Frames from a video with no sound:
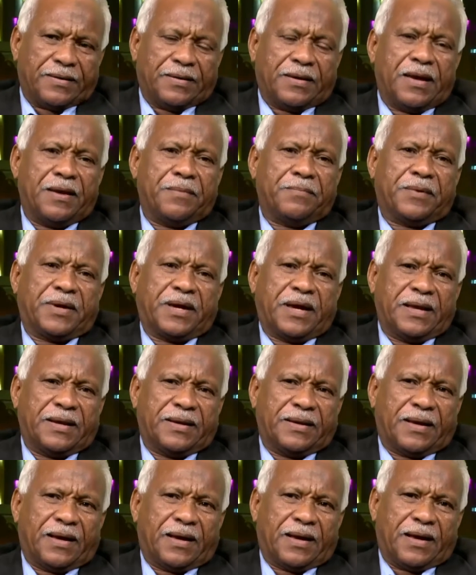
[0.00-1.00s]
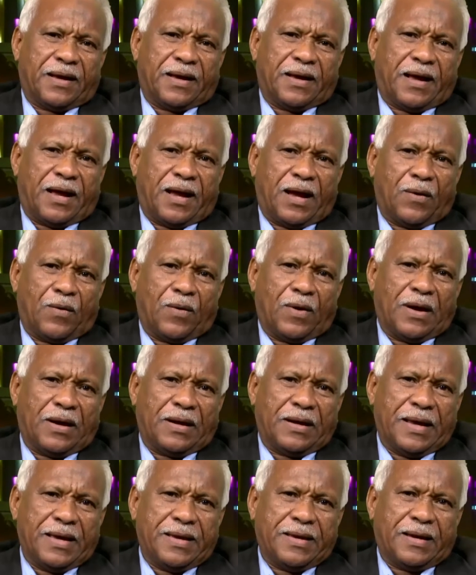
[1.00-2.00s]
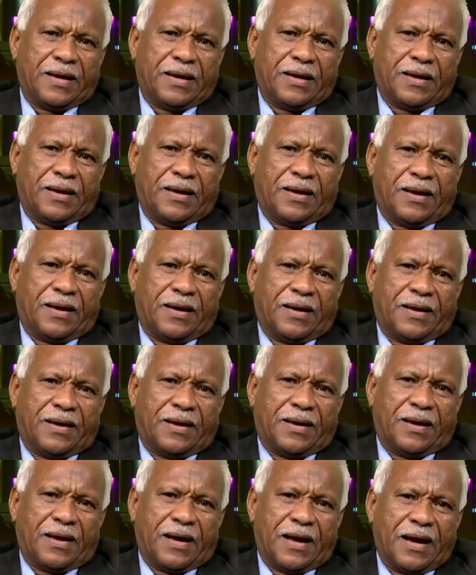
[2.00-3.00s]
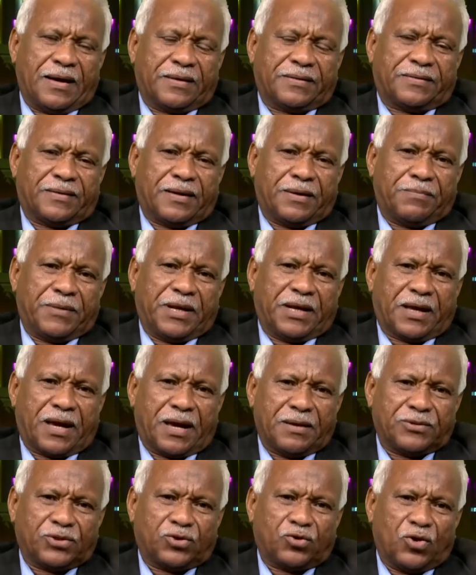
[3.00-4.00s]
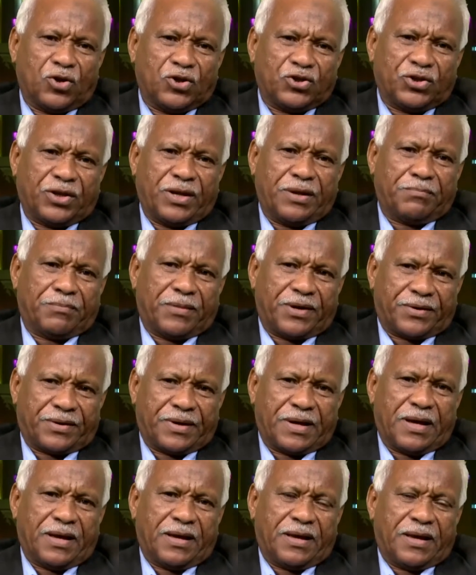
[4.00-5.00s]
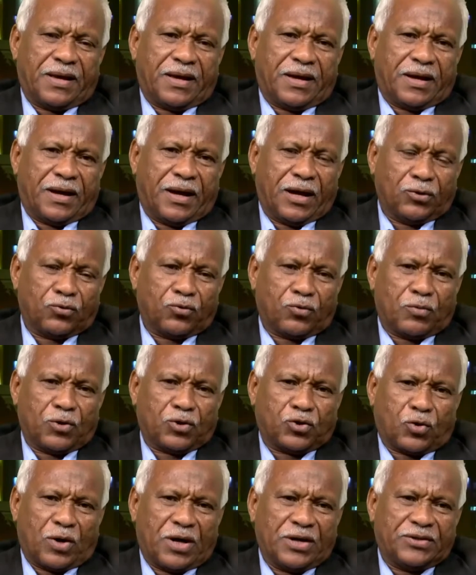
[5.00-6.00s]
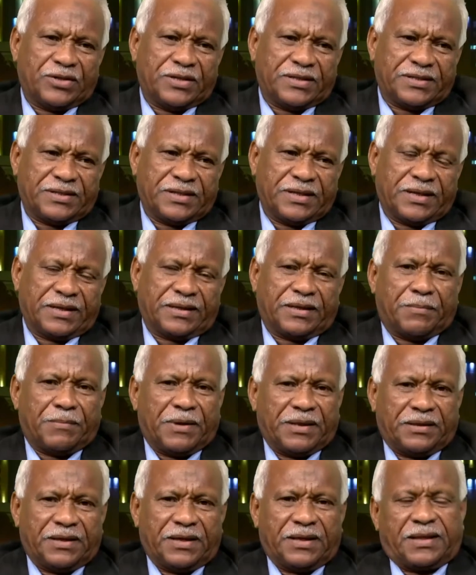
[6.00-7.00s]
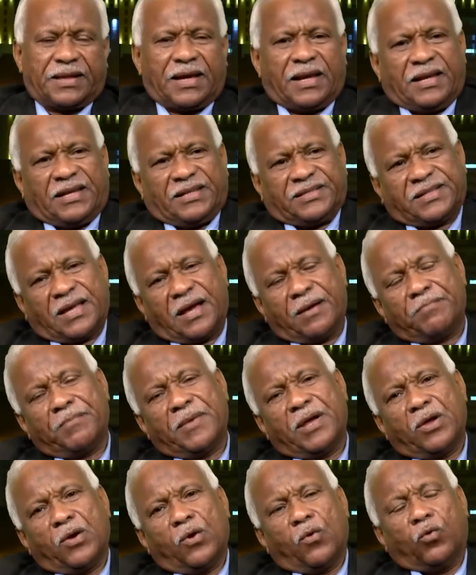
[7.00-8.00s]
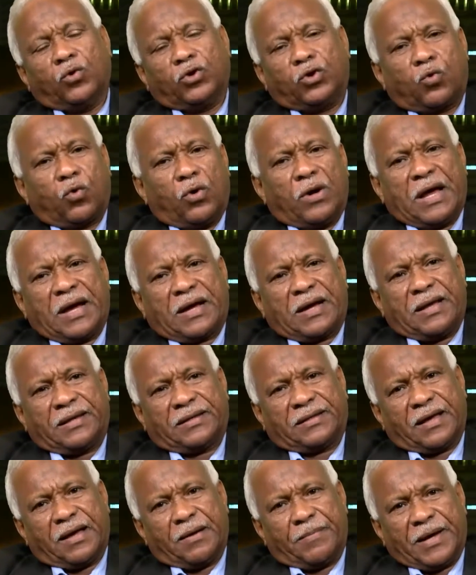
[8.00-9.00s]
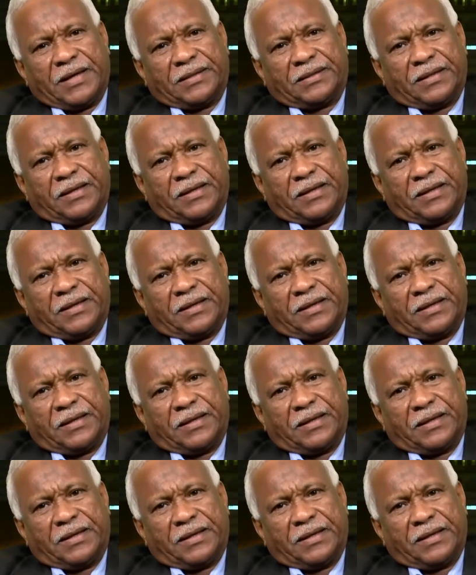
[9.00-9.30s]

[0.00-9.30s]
يمكن آه، حوالي آه، أكثر من 25 مرة قدر مشروع الجزيرة تمددت على حساب ودي كلها كانت غابات